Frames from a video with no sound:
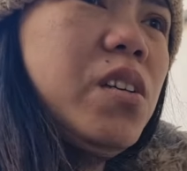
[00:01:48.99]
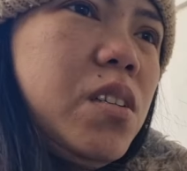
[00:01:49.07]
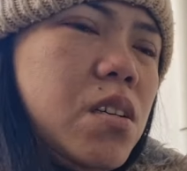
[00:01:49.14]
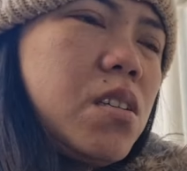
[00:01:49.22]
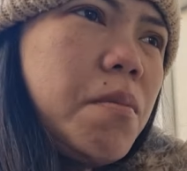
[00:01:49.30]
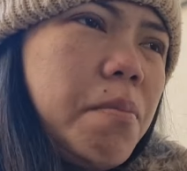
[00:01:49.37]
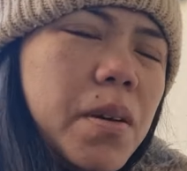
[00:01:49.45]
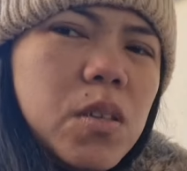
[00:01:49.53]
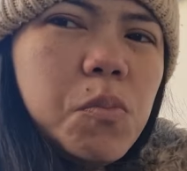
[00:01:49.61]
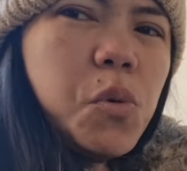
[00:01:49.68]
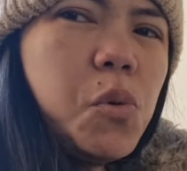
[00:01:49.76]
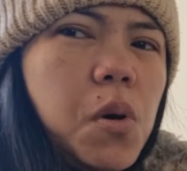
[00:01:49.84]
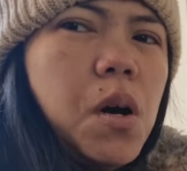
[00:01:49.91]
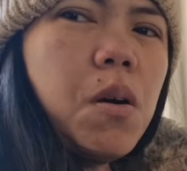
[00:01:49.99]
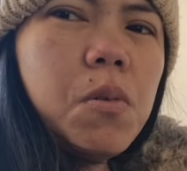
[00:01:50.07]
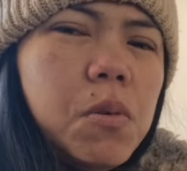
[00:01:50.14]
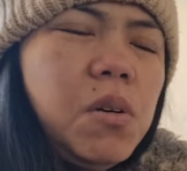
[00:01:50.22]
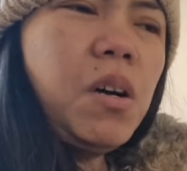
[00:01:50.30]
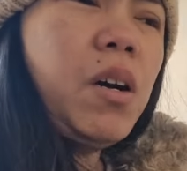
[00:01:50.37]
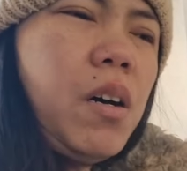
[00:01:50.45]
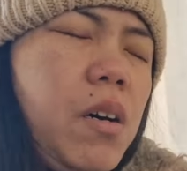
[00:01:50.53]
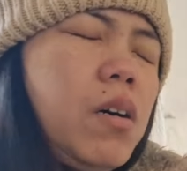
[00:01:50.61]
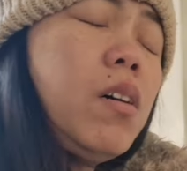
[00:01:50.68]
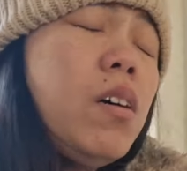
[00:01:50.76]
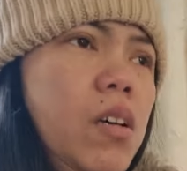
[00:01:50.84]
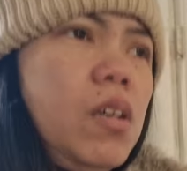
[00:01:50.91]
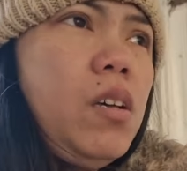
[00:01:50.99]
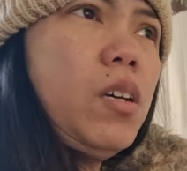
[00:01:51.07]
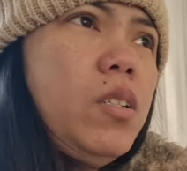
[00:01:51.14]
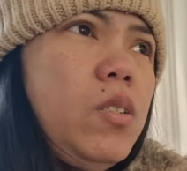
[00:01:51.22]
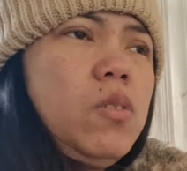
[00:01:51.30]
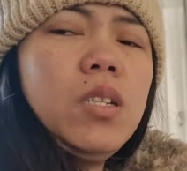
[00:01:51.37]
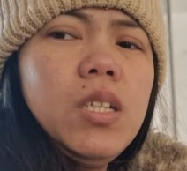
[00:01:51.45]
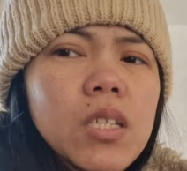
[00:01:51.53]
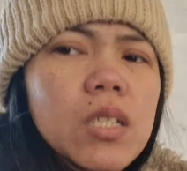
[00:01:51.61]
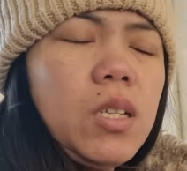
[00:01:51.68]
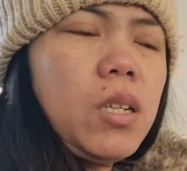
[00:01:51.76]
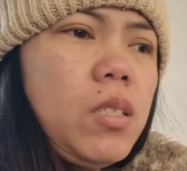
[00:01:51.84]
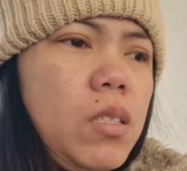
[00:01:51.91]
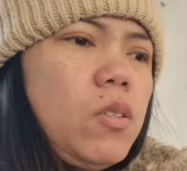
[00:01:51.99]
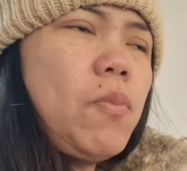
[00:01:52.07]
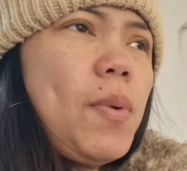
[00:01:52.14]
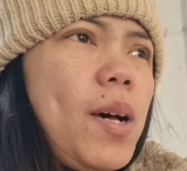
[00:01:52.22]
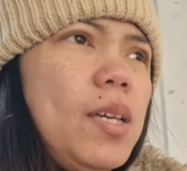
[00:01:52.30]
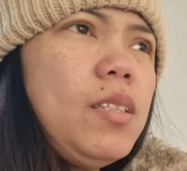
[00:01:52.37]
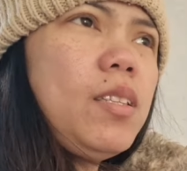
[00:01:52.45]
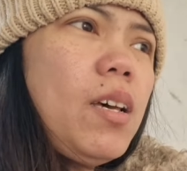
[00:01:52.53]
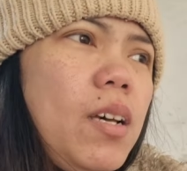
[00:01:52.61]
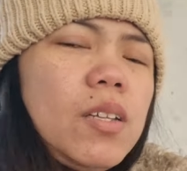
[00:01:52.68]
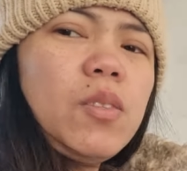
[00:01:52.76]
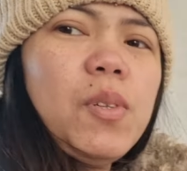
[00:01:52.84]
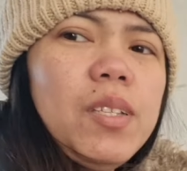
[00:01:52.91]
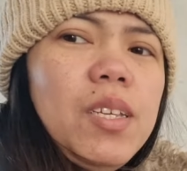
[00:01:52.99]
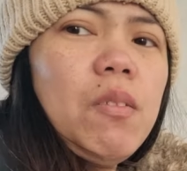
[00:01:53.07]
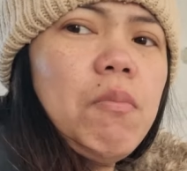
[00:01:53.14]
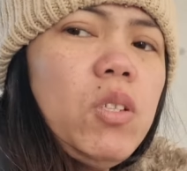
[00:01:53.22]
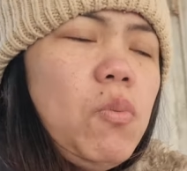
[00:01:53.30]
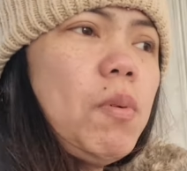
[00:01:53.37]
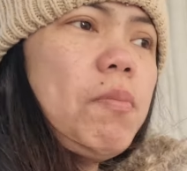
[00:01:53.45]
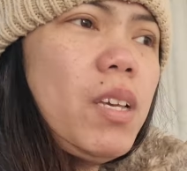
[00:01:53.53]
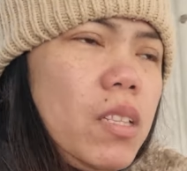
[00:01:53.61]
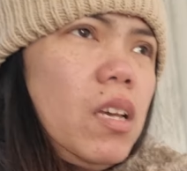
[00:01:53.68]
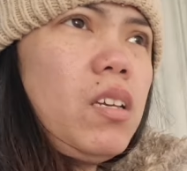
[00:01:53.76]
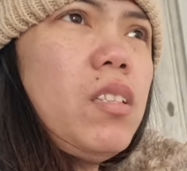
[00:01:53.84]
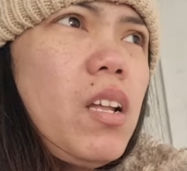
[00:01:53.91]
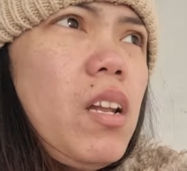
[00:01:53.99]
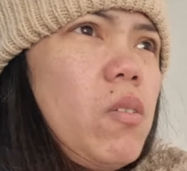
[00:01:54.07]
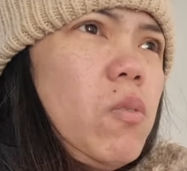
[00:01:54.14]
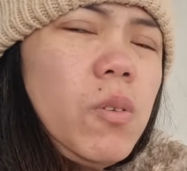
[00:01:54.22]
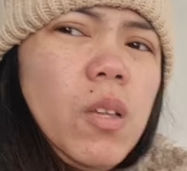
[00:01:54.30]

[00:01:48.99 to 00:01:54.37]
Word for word: Kasi pag yumuko ako, doon na nag-start sumakit. Katulad ngayon, medyo mabigat nga yung dala ko.